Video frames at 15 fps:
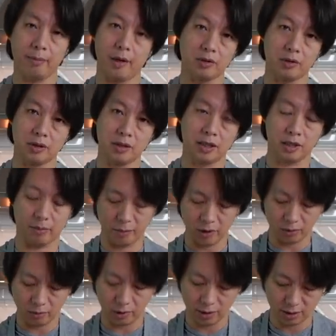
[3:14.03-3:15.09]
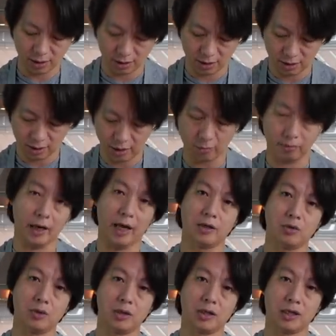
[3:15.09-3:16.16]
要保持这样也没有关系。那我们来
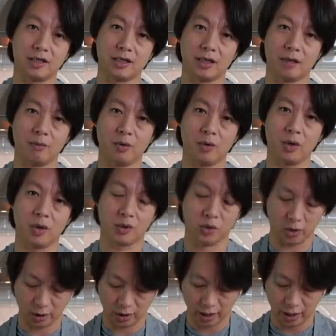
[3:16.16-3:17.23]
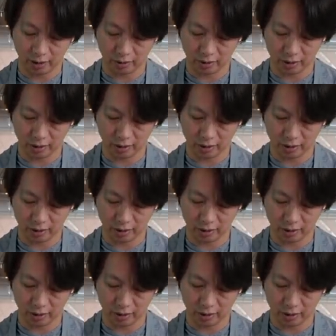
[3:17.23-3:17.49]
做这个波浪状的凹